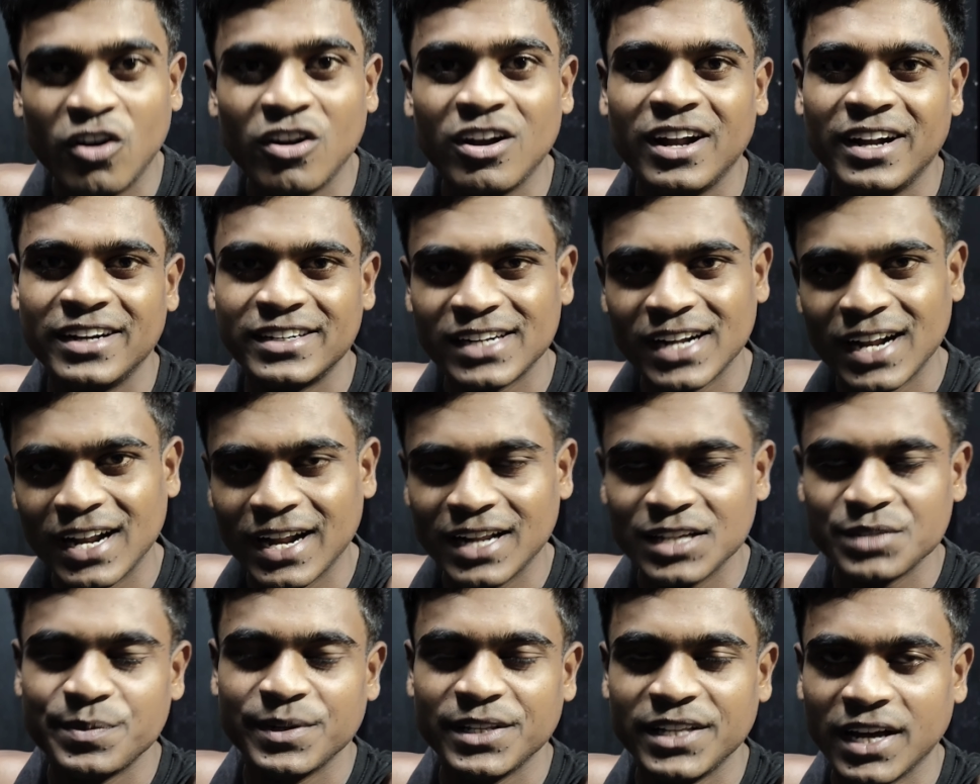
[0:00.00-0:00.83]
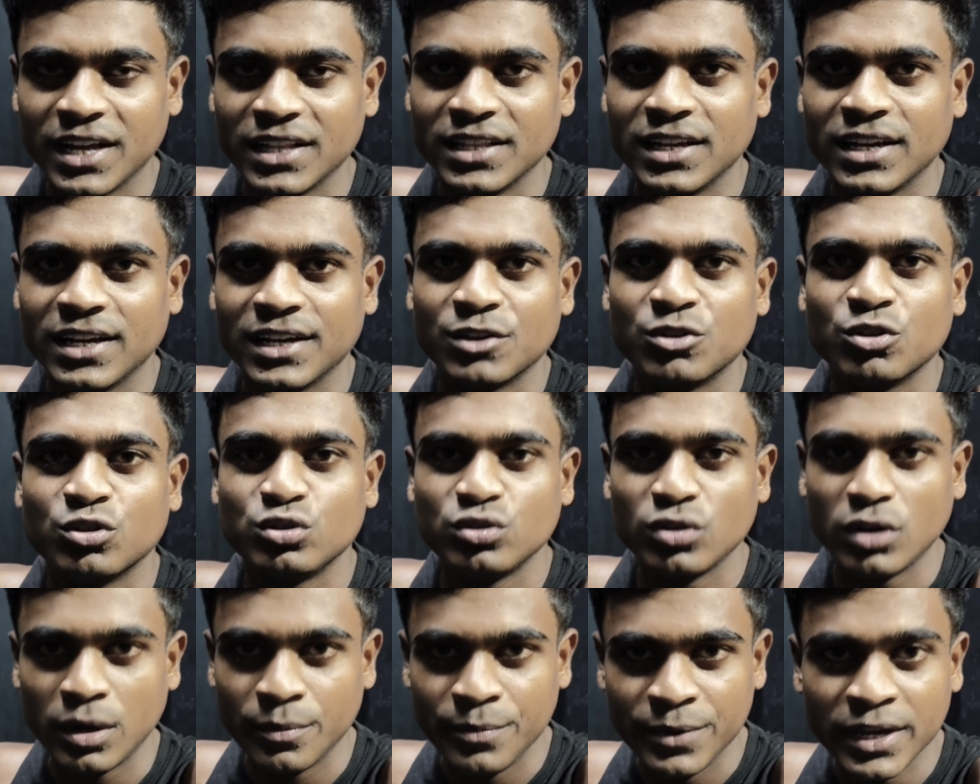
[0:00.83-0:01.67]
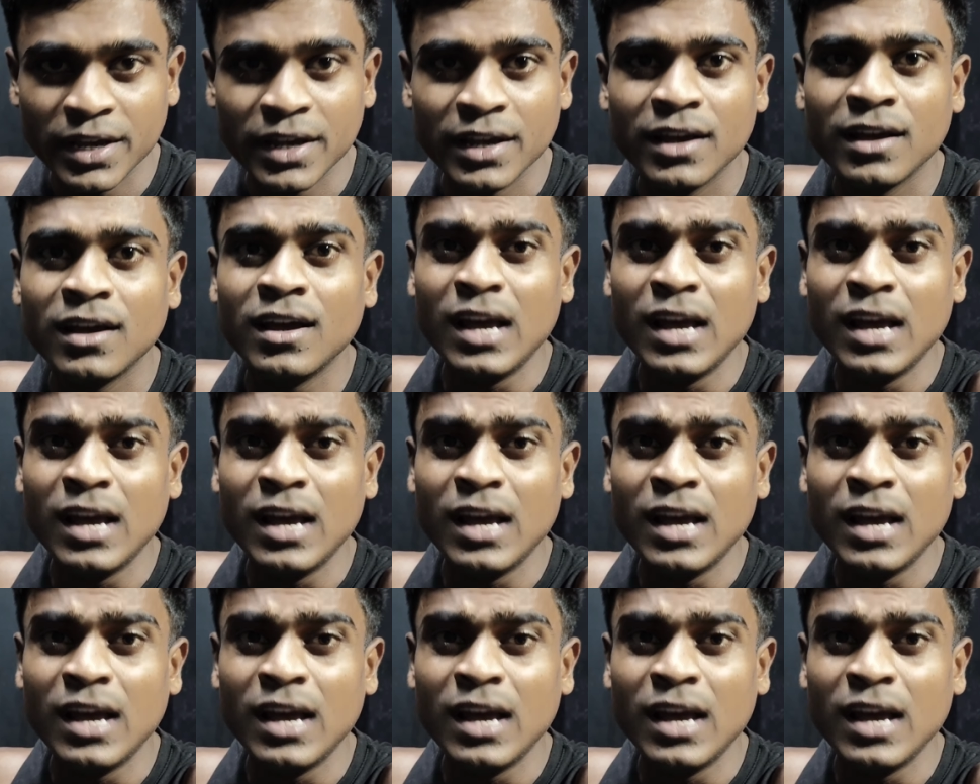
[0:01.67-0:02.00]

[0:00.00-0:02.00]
और लेटरल लाइन पे जाते हैं तो अभी